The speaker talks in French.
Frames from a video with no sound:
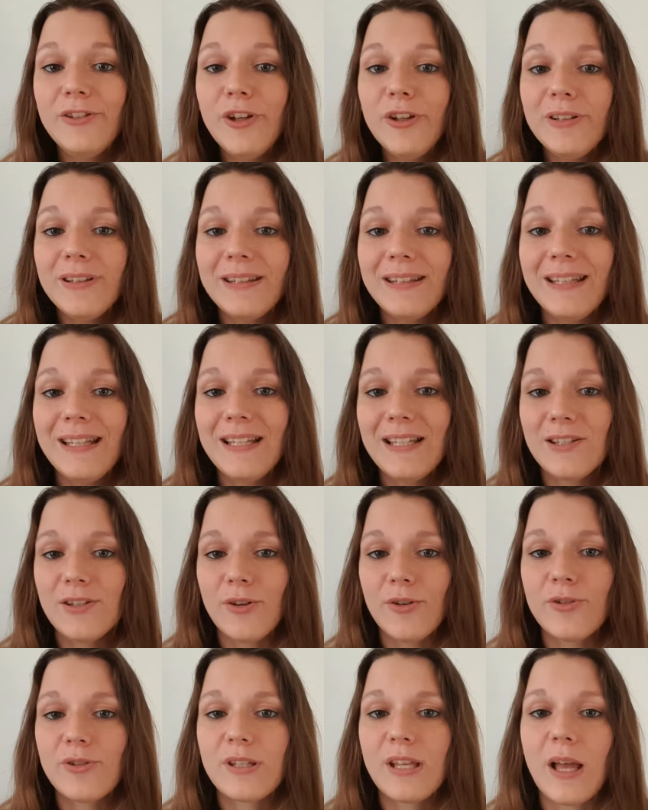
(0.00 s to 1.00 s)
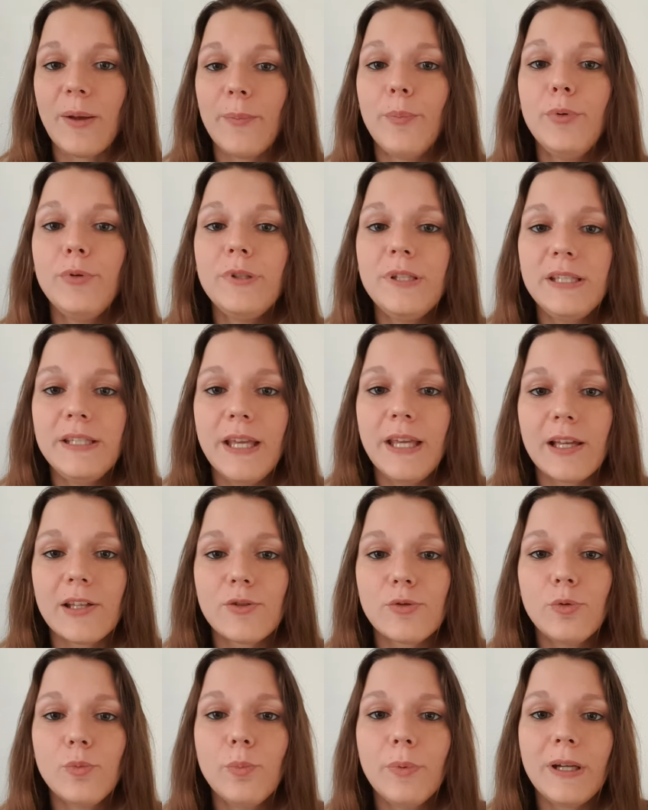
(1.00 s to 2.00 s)
donne naissance à un petit
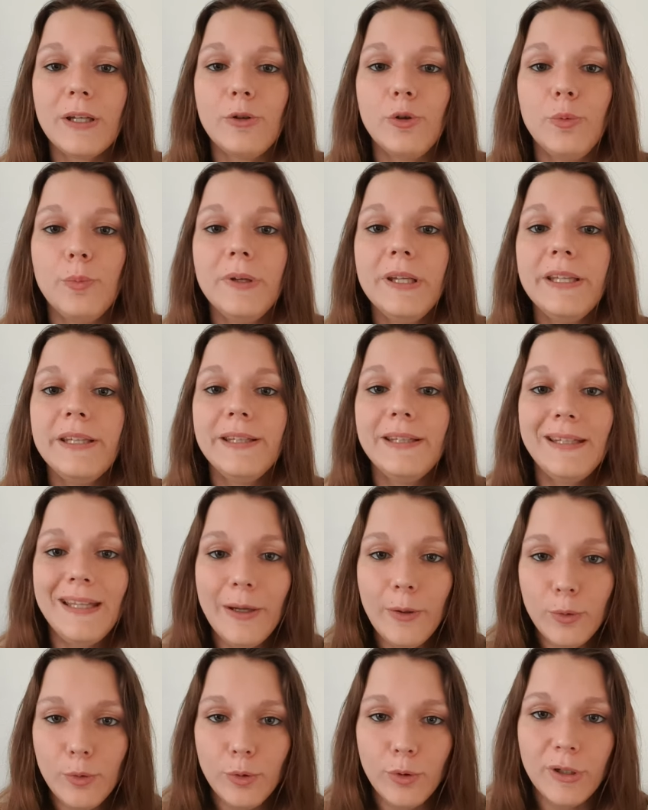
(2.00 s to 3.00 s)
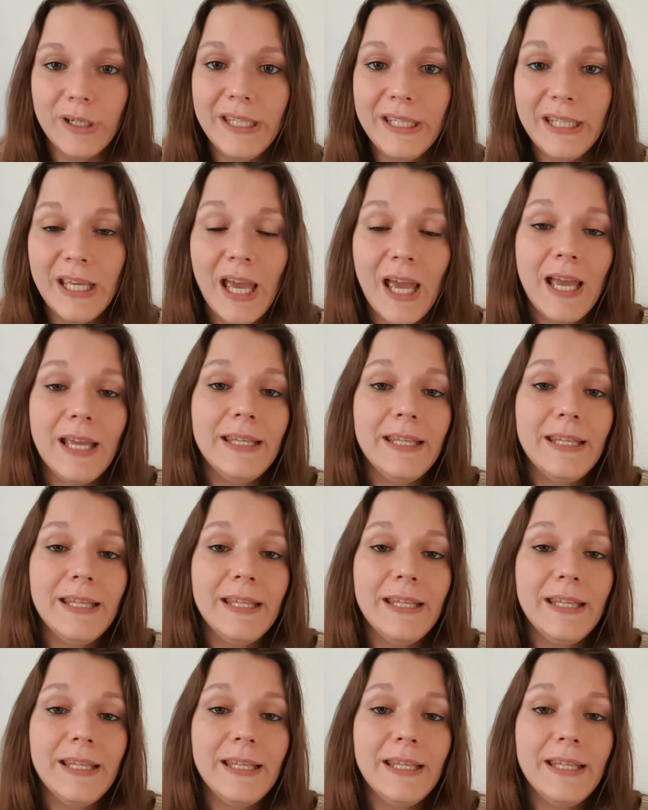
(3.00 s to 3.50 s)
garçon prénommé Théodoric